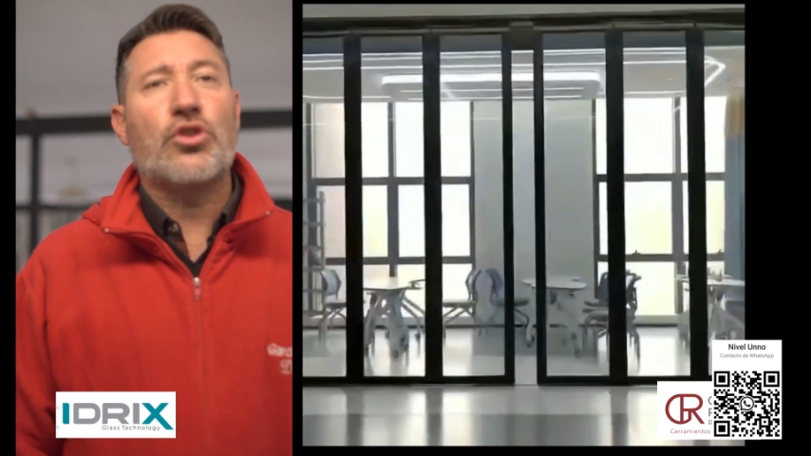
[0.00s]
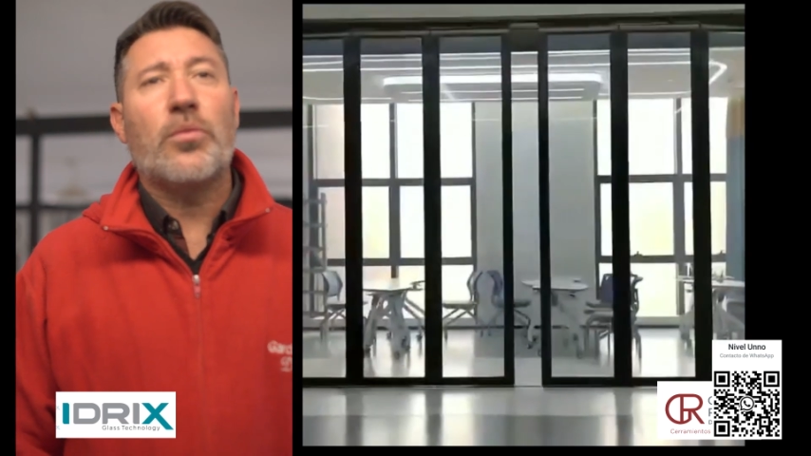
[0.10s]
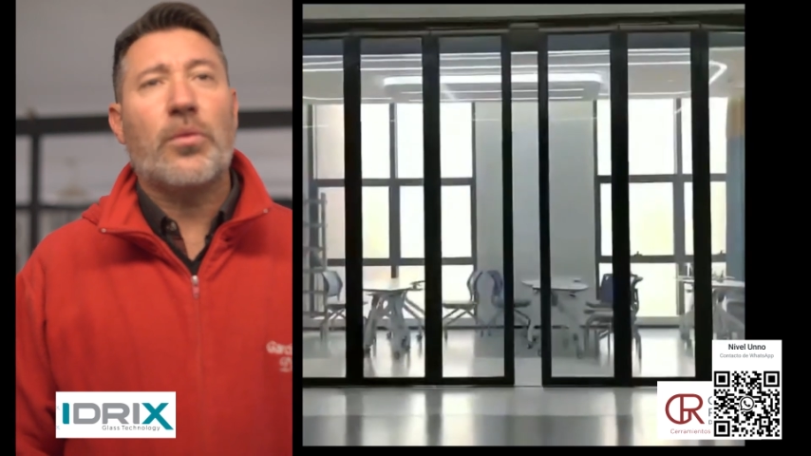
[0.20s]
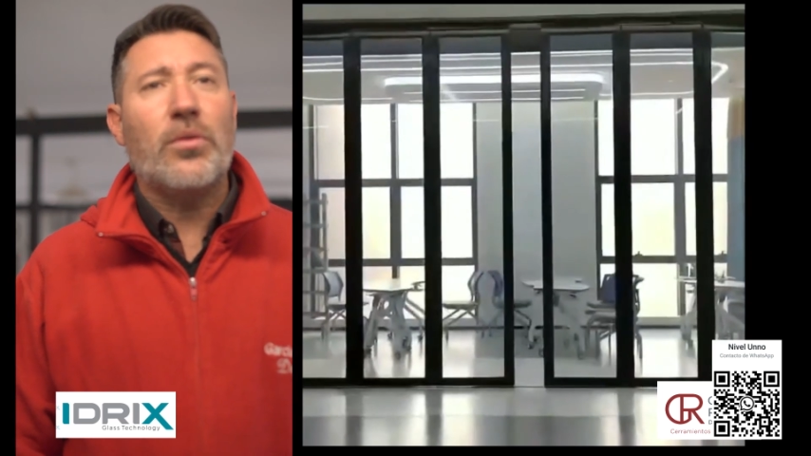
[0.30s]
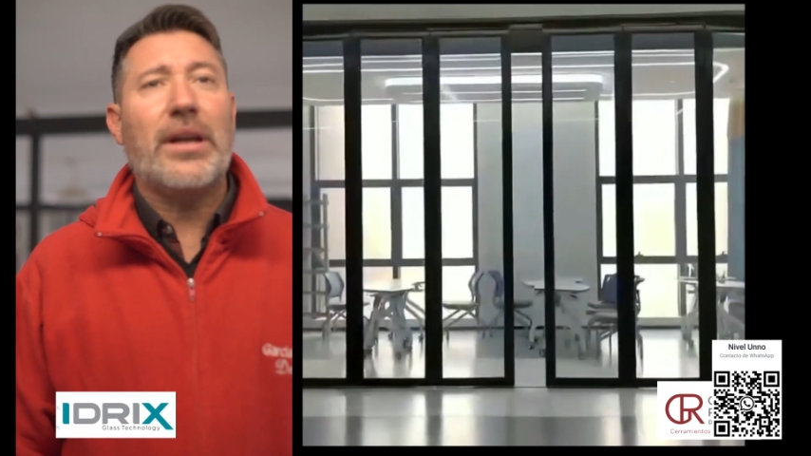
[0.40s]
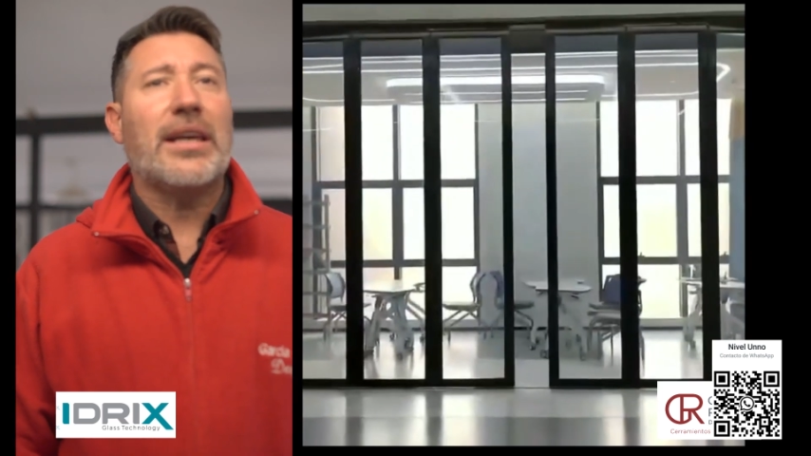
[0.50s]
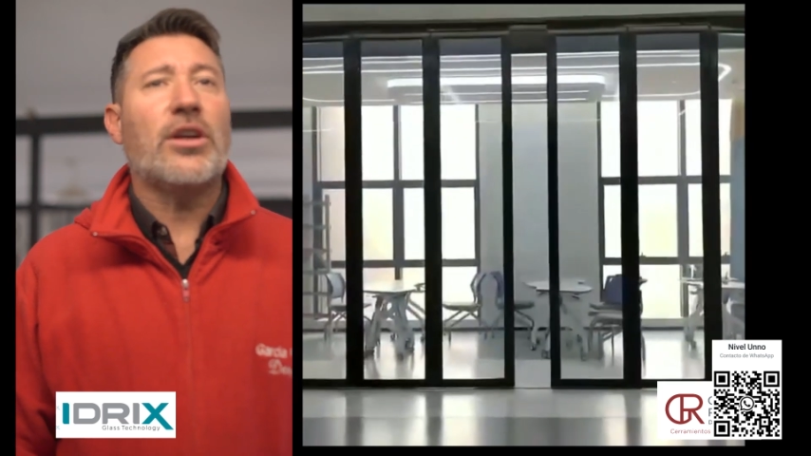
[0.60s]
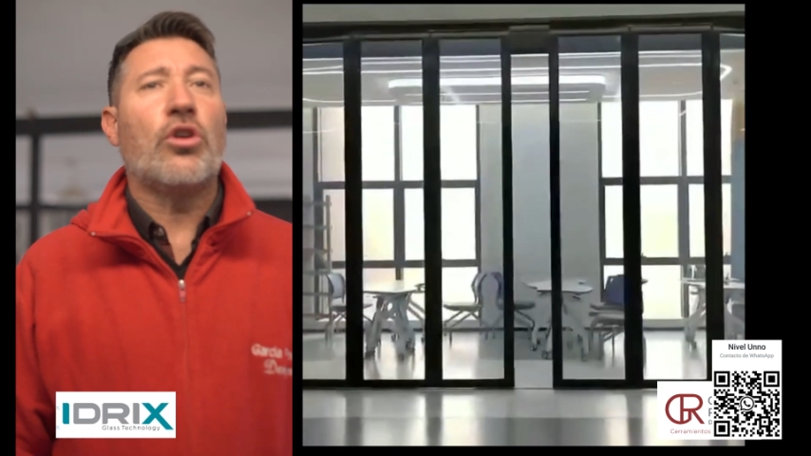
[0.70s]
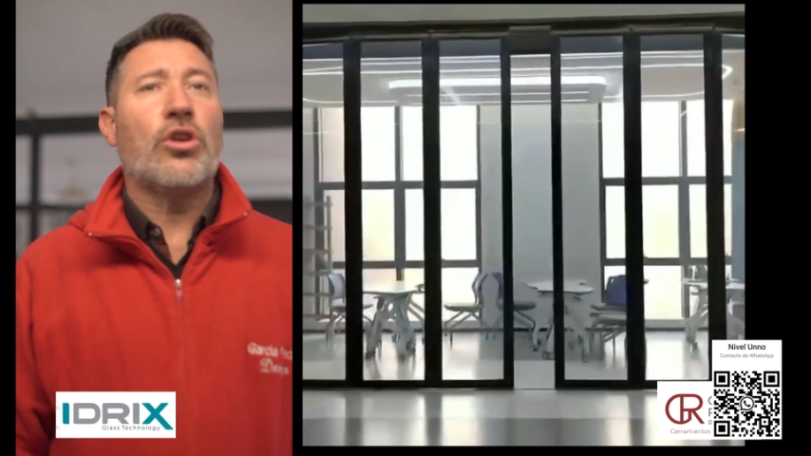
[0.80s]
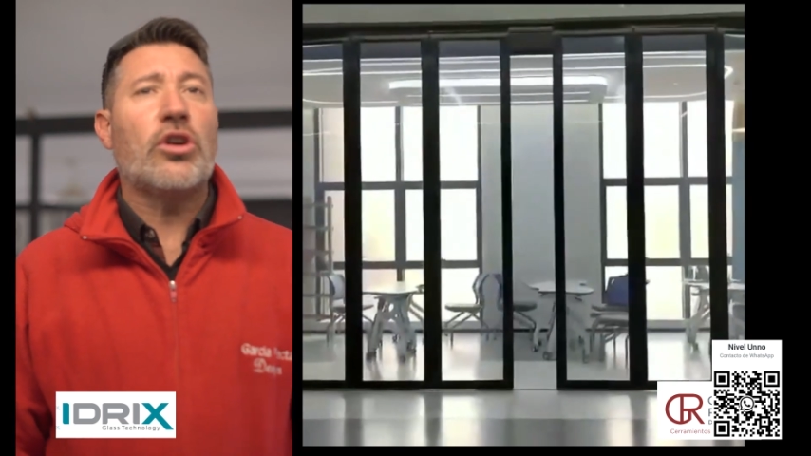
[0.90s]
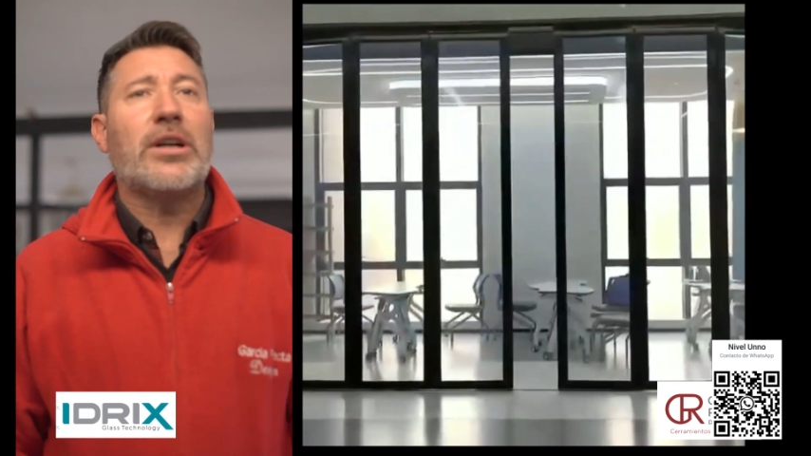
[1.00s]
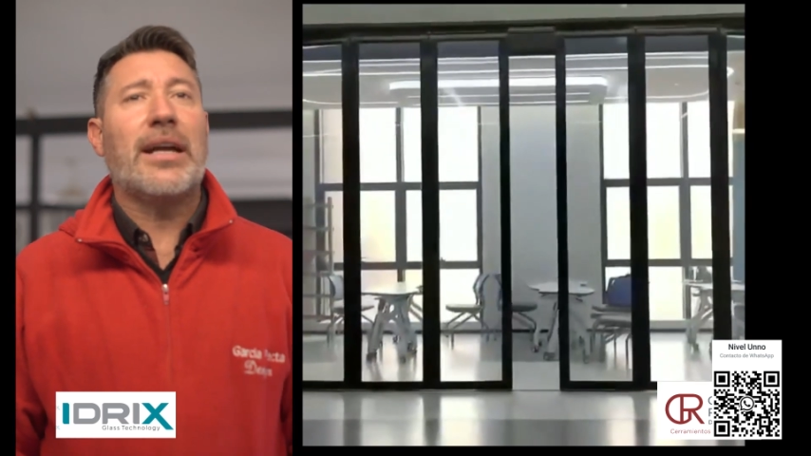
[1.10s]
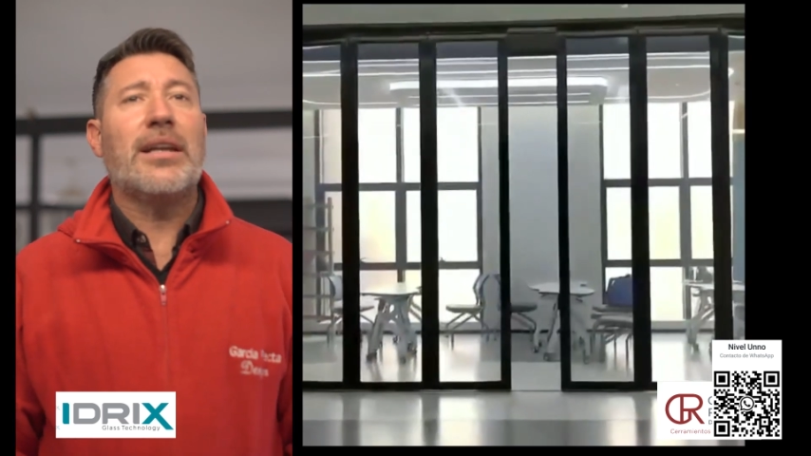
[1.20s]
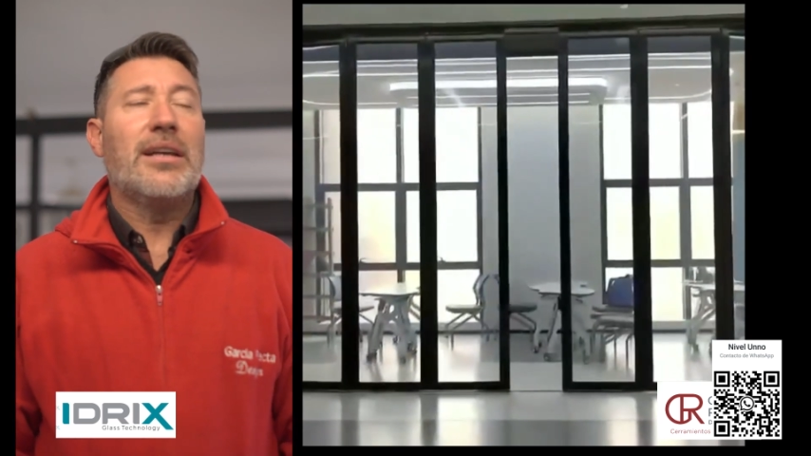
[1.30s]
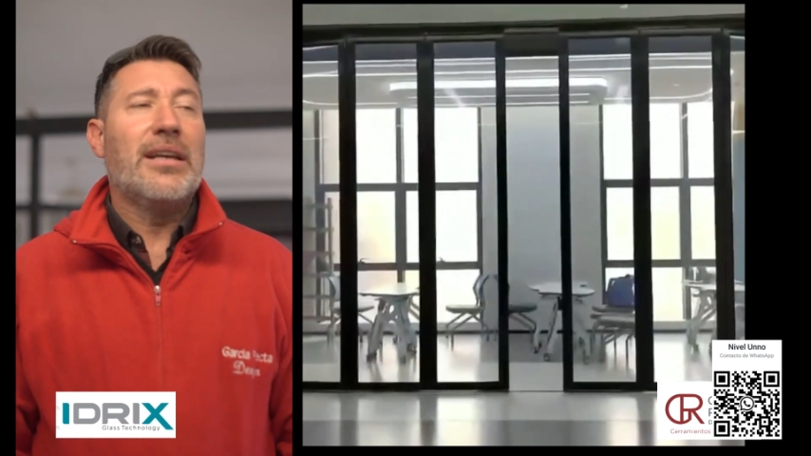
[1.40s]
showroom a que
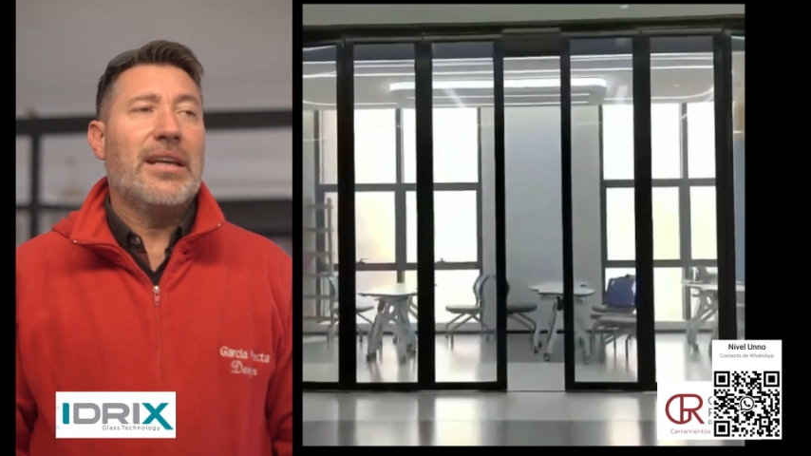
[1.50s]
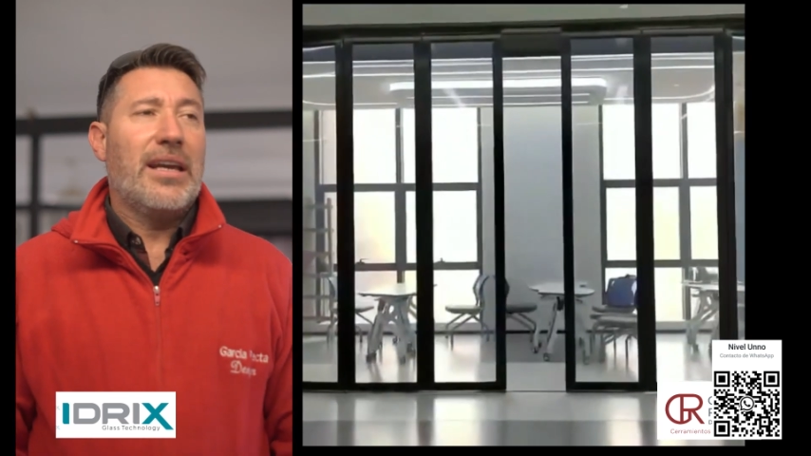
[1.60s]
conozcan